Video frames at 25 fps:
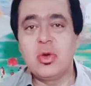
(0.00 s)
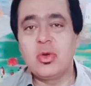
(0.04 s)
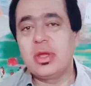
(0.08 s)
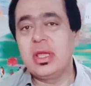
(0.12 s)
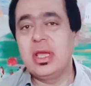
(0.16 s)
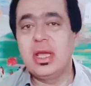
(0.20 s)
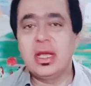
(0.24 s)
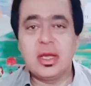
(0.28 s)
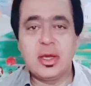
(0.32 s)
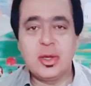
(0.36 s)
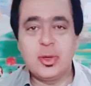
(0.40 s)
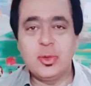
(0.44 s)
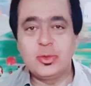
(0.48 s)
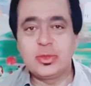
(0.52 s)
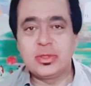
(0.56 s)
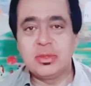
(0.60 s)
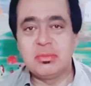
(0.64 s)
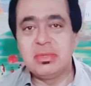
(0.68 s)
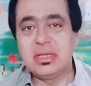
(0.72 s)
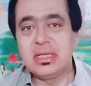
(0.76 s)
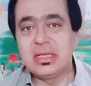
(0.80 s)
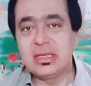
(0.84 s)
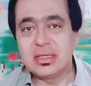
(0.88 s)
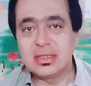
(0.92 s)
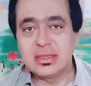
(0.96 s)
हो गए हैं करो
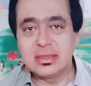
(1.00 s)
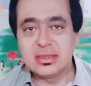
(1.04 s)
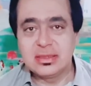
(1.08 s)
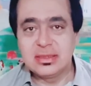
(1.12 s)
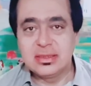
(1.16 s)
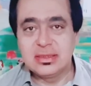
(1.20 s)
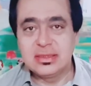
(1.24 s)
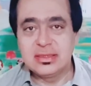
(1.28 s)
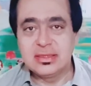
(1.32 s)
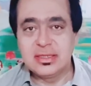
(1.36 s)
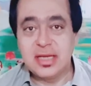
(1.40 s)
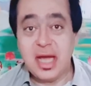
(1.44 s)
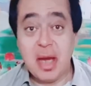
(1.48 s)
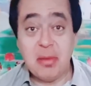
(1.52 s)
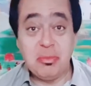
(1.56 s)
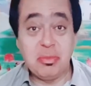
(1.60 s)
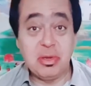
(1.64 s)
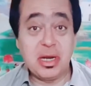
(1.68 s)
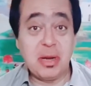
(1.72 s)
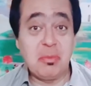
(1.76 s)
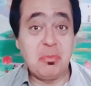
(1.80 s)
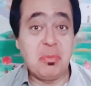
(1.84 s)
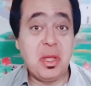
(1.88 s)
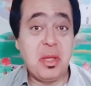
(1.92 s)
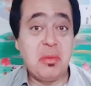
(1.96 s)
तबलीग अब
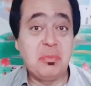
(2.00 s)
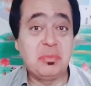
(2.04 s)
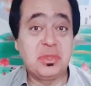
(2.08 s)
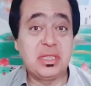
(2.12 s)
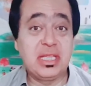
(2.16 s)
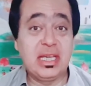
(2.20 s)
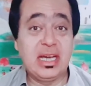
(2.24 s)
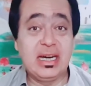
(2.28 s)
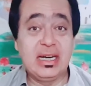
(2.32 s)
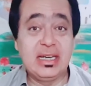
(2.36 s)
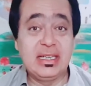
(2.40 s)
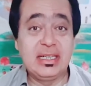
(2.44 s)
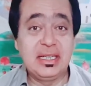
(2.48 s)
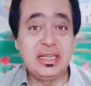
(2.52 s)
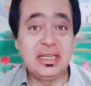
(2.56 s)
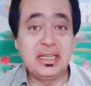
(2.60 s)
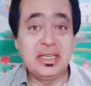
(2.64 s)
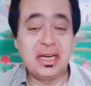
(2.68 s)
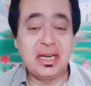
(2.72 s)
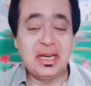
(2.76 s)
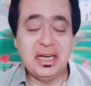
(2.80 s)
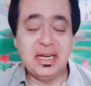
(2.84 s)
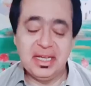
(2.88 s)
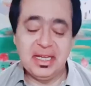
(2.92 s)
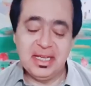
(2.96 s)
रब इम्तिहान ले
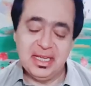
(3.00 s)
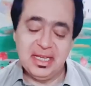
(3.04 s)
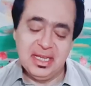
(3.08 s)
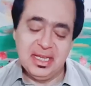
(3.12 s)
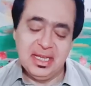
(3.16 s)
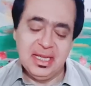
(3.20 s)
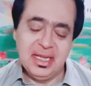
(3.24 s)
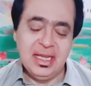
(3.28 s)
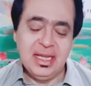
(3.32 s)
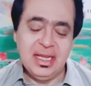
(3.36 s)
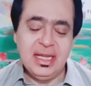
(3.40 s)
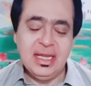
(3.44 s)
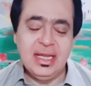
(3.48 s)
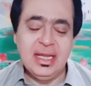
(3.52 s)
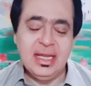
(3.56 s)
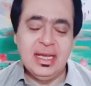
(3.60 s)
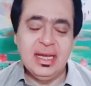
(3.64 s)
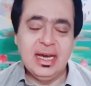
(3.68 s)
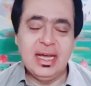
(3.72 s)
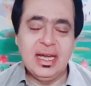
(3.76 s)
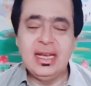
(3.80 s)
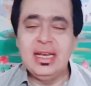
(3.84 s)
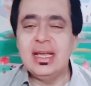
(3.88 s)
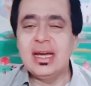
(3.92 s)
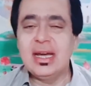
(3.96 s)
रहा है
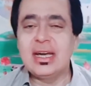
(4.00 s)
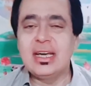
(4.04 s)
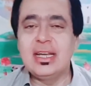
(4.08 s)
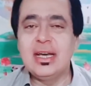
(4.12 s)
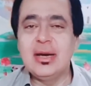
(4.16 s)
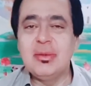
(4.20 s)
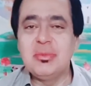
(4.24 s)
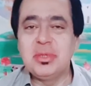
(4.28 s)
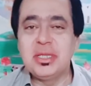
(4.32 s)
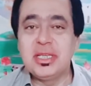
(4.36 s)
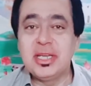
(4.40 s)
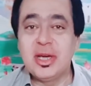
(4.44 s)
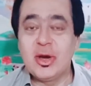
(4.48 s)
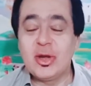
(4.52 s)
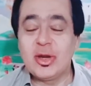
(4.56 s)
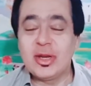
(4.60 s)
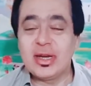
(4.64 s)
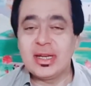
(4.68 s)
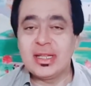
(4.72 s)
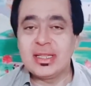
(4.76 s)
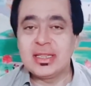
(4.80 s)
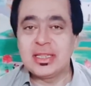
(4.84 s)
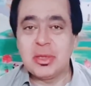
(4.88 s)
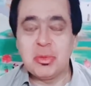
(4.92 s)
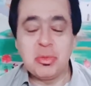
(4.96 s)
अल्लाह का नाम लिया और
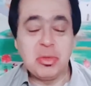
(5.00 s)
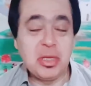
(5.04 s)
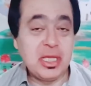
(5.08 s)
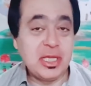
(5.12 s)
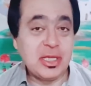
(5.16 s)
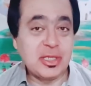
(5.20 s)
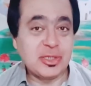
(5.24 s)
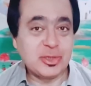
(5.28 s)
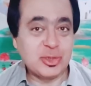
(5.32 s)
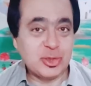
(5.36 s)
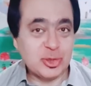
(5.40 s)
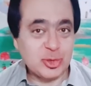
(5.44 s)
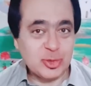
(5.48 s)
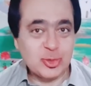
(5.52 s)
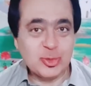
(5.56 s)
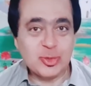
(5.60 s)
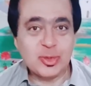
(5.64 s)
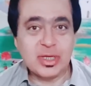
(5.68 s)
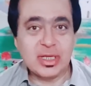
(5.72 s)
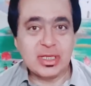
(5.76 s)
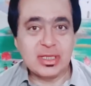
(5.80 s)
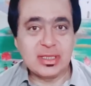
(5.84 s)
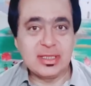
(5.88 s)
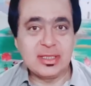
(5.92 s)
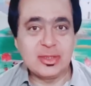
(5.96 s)
तबलीग शुरू
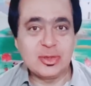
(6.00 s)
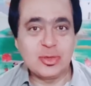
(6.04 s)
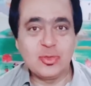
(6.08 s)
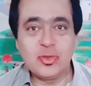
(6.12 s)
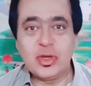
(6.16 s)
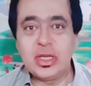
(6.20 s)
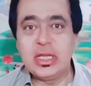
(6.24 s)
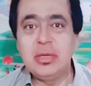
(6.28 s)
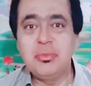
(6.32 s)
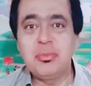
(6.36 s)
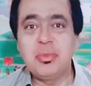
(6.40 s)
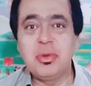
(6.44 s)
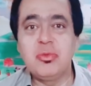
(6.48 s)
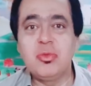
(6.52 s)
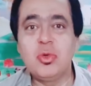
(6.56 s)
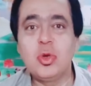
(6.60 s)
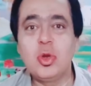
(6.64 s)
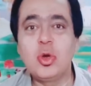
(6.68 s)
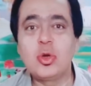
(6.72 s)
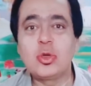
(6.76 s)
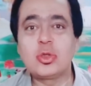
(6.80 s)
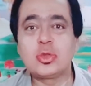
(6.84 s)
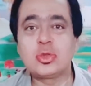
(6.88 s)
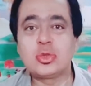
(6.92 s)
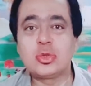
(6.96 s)
कर दी तो वहीं पे वो
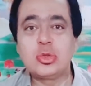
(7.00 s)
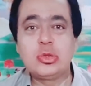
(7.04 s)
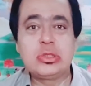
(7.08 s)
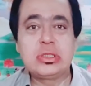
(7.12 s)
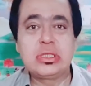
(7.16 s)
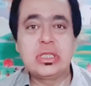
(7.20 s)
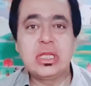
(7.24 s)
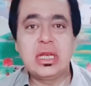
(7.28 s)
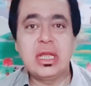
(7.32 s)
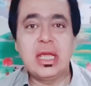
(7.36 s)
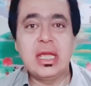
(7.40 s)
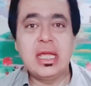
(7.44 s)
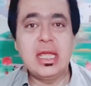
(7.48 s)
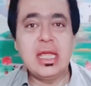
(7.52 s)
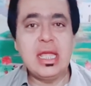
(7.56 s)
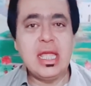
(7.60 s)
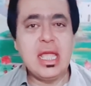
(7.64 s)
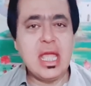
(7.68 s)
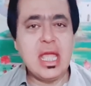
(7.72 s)
लोग सुनते रहे